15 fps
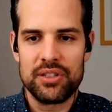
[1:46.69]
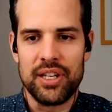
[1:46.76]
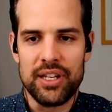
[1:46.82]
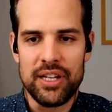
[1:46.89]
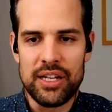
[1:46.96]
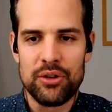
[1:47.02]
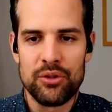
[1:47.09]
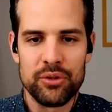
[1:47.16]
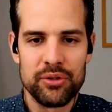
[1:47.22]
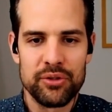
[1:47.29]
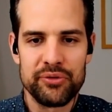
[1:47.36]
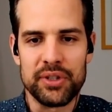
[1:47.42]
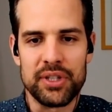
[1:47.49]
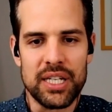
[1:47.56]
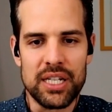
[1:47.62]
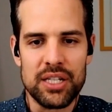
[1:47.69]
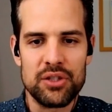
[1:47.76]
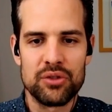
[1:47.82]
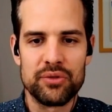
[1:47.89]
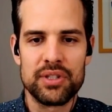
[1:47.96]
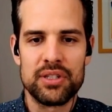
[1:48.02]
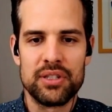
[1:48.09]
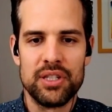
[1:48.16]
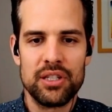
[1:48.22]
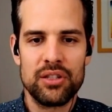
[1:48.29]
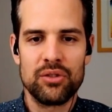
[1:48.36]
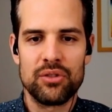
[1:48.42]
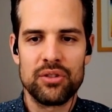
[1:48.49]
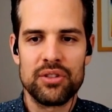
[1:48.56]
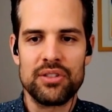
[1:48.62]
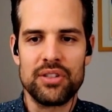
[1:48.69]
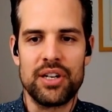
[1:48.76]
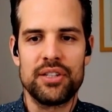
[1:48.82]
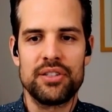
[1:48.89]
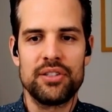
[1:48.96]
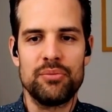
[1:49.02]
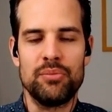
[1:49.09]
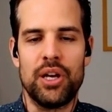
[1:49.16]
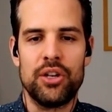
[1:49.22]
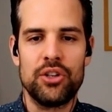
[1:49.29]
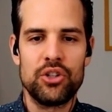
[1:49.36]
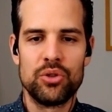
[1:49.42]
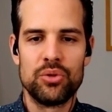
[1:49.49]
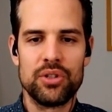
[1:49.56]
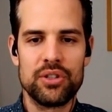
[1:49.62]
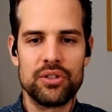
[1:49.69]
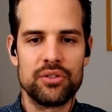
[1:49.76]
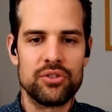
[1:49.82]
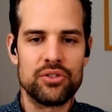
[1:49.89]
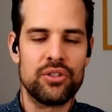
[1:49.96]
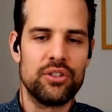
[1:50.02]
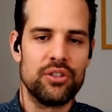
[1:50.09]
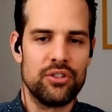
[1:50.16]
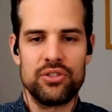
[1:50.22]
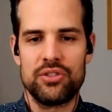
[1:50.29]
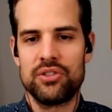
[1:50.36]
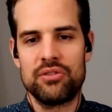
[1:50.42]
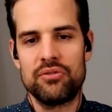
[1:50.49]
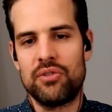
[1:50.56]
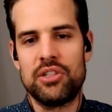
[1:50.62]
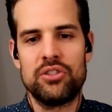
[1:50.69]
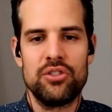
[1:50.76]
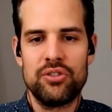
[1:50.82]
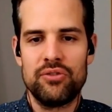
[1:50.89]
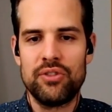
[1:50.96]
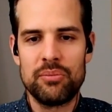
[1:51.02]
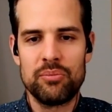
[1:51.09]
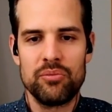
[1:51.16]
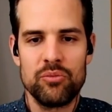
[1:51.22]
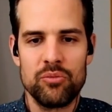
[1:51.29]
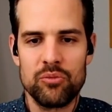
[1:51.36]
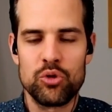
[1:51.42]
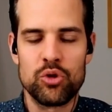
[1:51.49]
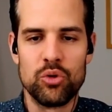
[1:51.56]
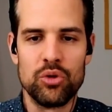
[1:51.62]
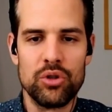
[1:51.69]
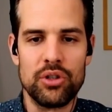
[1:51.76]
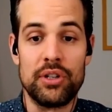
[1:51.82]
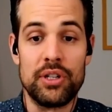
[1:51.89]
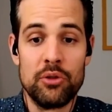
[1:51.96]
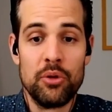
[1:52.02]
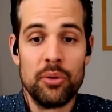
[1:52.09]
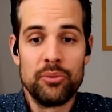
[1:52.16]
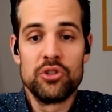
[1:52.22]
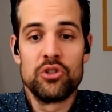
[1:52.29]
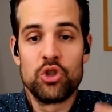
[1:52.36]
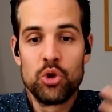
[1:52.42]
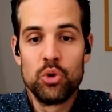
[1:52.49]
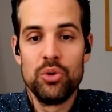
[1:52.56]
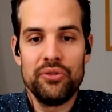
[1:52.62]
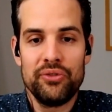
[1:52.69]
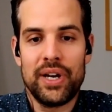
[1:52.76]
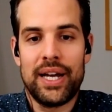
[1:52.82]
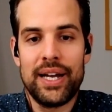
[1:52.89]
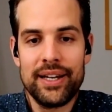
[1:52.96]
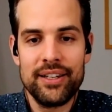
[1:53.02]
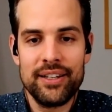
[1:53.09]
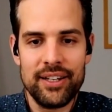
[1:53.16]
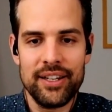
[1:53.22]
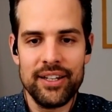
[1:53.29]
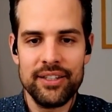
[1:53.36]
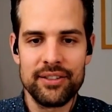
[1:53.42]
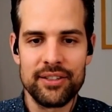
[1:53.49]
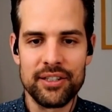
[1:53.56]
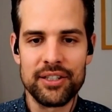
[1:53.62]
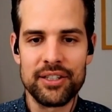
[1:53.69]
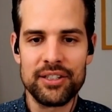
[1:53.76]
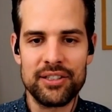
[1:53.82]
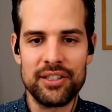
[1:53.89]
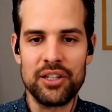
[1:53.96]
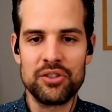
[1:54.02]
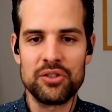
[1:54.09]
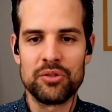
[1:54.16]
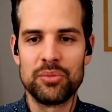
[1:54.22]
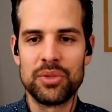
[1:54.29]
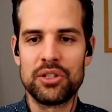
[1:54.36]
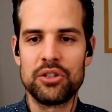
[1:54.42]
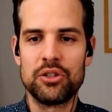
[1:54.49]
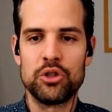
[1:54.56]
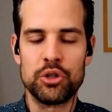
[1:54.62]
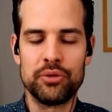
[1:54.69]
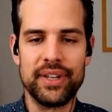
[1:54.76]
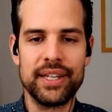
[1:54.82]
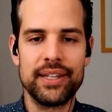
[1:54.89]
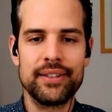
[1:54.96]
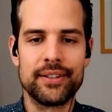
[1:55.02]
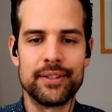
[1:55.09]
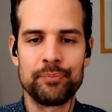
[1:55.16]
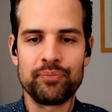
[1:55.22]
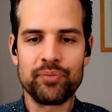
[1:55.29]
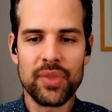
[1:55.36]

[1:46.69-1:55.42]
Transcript: dein Ego verträgt sowas nicht und das ist alles nicht meine Schuld und sondern das ist, weiß ich nicht, wem Schuld oder überhaupt diese Schuldfrage gleich, die ja. da gleich so mitschwingt. Ne?